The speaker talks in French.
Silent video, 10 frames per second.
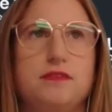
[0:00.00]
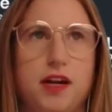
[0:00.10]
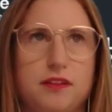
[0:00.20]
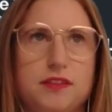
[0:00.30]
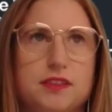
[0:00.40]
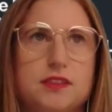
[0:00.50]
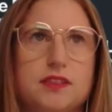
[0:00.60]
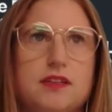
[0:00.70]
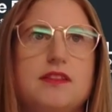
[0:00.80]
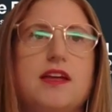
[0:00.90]
euh,
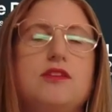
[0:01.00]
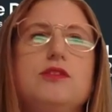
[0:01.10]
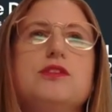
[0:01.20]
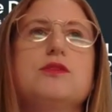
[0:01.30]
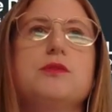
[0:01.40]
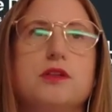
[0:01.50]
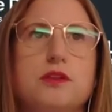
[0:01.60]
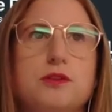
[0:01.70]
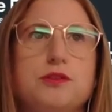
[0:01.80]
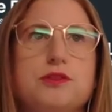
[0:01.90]
de mettre en place une nouvelle
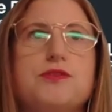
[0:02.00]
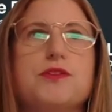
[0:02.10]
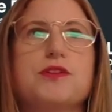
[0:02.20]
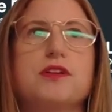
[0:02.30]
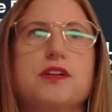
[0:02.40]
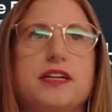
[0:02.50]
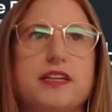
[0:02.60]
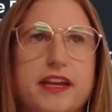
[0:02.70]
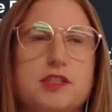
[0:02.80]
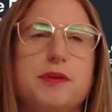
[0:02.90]
version de Hyphus qui
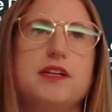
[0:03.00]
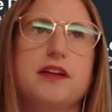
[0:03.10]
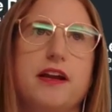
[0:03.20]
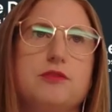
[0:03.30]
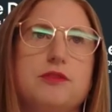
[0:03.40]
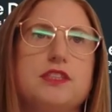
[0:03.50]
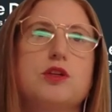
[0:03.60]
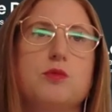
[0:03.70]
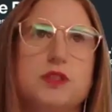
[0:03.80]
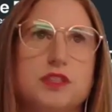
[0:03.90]
inclut également